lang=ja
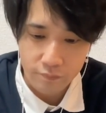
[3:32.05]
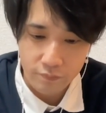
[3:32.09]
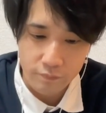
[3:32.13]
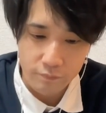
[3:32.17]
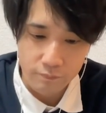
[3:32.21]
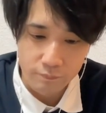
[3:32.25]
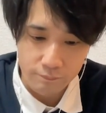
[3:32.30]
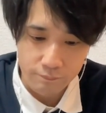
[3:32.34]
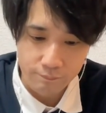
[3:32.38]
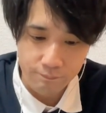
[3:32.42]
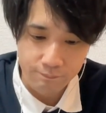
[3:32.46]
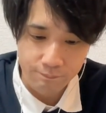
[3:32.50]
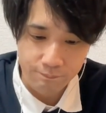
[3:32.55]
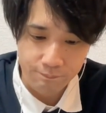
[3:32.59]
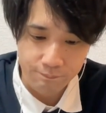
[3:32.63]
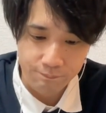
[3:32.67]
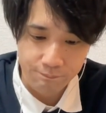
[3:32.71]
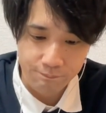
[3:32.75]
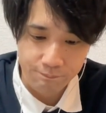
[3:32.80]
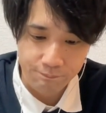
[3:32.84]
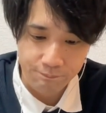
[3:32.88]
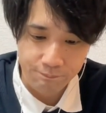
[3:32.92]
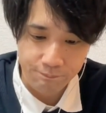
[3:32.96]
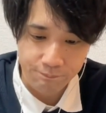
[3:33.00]
い。うー
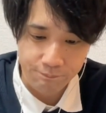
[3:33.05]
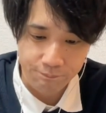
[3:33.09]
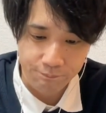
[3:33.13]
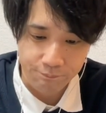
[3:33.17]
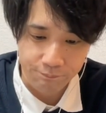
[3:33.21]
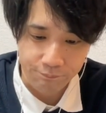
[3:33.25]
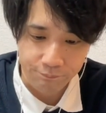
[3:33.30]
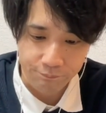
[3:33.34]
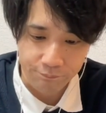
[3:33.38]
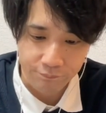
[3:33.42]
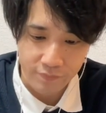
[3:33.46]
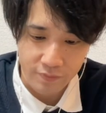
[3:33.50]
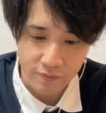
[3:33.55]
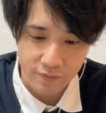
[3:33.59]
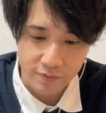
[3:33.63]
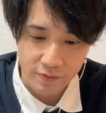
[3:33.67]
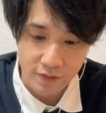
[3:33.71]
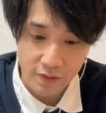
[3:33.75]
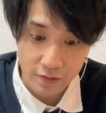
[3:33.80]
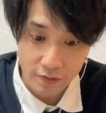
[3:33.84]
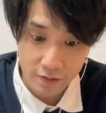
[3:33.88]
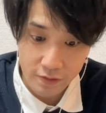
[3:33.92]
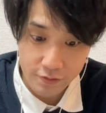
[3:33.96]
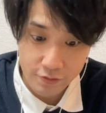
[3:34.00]
ん。
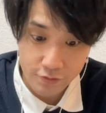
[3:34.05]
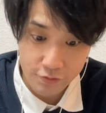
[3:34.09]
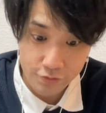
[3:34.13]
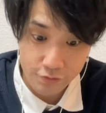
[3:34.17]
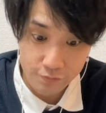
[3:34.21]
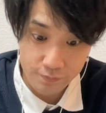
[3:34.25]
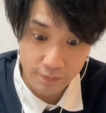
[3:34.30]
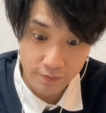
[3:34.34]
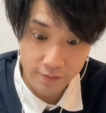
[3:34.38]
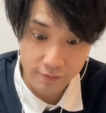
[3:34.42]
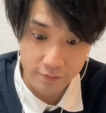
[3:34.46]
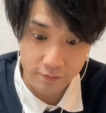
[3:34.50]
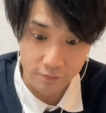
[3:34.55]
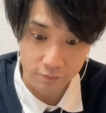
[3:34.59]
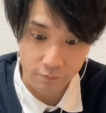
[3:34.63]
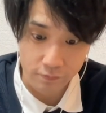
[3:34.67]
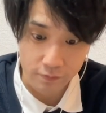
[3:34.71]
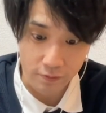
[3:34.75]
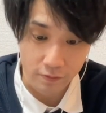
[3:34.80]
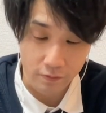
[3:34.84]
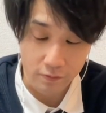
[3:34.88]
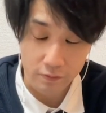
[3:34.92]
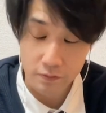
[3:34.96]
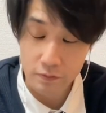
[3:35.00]
7 5位になっと
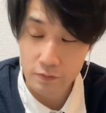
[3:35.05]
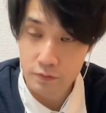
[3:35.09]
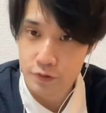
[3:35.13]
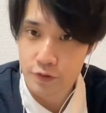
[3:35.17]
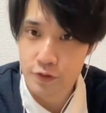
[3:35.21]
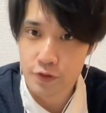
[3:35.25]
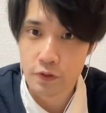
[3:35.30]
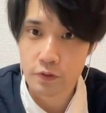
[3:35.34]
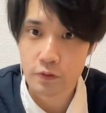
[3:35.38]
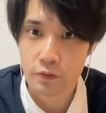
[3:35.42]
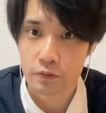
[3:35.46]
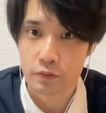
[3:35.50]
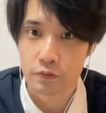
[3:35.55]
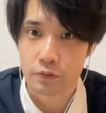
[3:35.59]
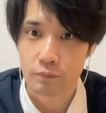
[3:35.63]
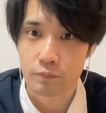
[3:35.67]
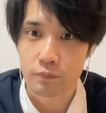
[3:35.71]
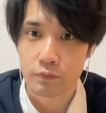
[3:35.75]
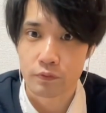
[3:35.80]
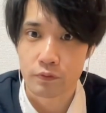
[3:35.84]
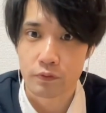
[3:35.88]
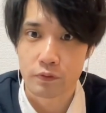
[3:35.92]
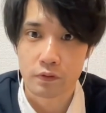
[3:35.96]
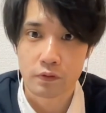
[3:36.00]
るやん。知らんかった、
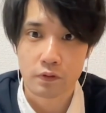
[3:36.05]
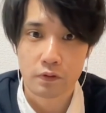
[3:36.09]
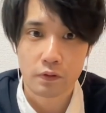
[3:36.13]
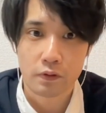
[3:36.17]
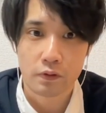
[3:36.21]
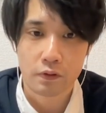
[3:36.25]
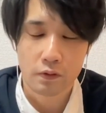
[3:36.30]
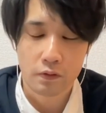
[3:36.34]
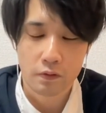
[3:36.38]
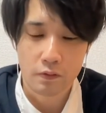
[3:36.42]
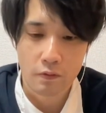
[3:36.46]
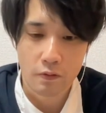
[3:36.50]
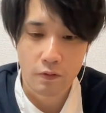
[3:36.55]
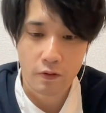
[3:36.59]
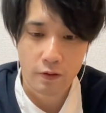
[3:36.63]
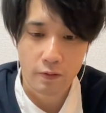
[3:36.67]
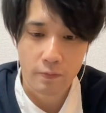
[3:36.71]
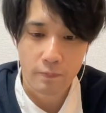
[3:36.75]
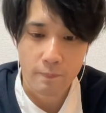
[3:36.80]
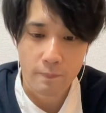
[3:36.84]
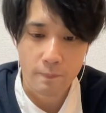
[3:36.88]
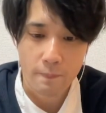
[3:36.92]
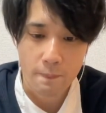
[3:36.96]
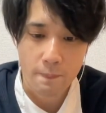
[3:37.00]
僕。は
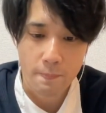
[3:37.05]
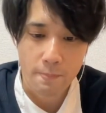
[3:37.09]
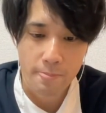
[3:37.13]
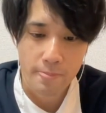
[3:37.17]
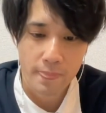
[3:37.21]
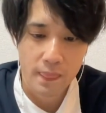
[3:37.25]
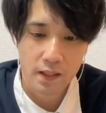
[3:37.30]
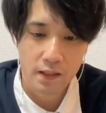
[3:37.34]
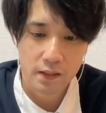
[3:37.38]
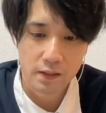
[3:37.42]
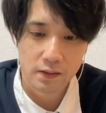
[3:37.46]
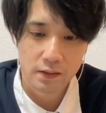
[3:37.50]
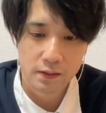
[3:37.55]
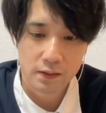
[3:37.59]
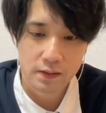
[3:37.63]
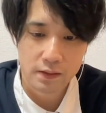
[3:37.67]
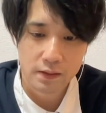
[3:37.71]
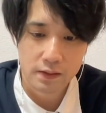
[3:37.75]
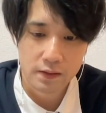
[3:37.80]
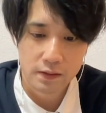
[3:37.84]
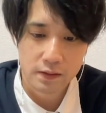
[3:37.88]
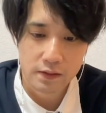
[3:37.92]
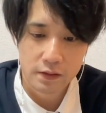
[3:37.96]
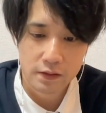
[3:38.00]
い。
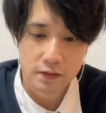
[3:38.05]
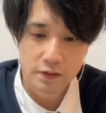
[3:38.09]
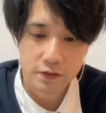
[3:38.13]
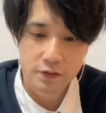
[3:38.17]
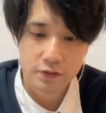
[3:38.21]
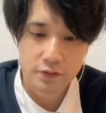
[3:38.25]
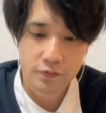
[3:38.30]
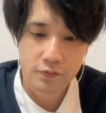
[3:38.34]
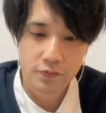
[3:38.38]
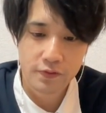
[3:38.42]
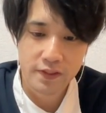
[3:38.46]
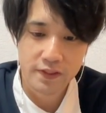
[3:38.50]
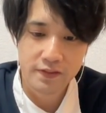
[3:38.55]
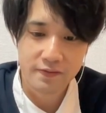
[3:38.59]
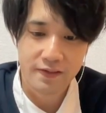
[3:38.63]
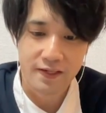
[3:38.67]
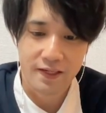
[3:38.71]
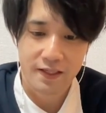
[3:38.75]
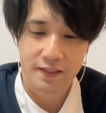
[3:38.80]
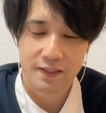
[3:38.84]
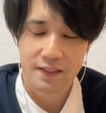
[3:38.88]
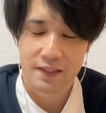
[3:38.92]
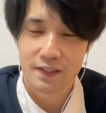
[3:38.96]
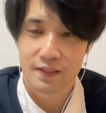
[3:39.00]
それで
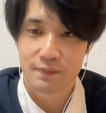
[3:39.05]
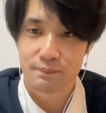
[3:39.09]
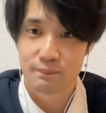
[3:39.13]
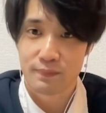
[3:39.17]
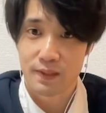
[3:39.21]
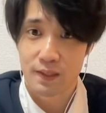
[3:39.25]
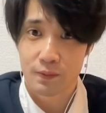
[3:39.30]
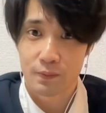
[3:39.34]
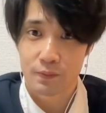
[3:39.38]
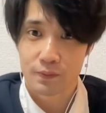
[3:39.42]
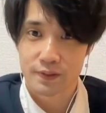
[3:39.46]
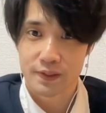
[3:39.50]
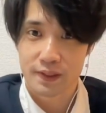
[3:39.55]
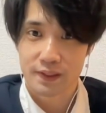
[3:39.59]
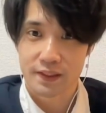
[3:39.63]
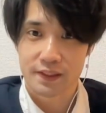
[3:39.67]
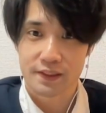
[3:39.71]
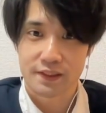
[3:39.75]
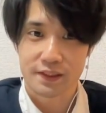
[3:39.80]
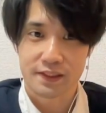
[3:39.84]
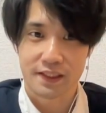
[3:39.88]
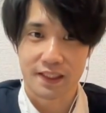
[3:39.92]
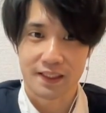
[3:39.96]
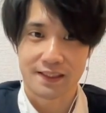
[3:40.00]
は、魔法石
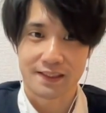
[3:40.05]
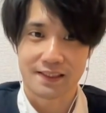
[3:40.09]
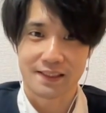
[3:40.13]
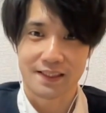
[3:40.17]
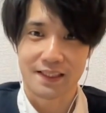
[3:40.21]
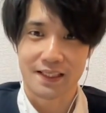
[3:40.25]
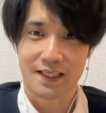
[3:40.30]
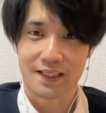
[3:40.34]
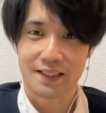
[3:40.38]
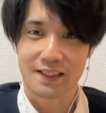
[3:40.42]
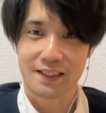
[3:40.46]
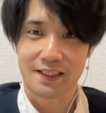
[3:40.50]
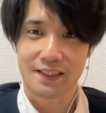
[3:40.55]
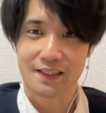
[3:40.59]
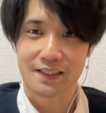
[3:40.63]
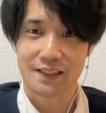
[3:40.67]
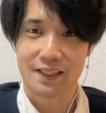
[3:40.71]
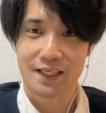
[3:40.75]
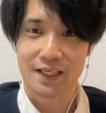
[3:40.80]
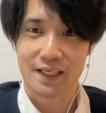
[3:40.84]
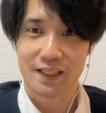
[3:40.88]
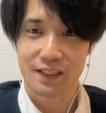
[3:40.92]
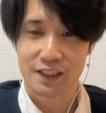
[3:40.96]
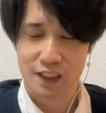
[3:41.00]
使って引い
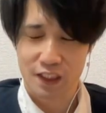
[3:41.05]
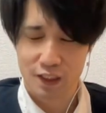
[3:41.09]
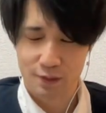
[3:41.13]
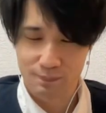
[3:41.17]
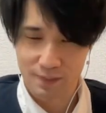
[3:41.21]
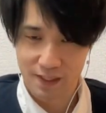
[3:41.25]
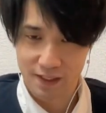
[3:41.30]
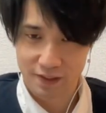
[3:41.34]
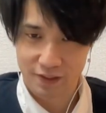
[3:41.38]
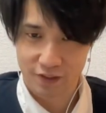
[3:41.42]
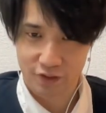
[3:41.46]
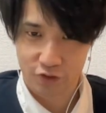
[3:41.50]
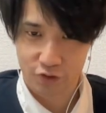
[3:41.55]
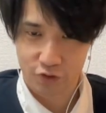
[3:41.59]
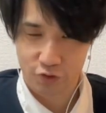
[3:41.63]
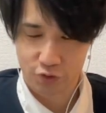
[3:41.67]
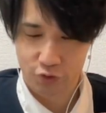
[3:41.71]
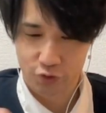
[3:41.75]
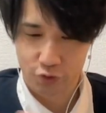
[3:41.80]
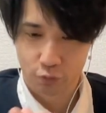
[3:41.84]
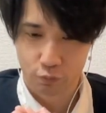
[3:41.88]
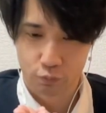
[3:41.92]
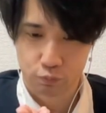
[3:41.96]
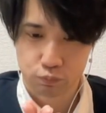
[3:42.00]
ていきま
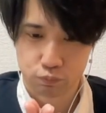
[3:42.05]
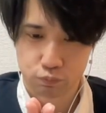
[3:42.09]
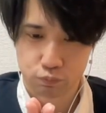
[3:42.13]
しょう。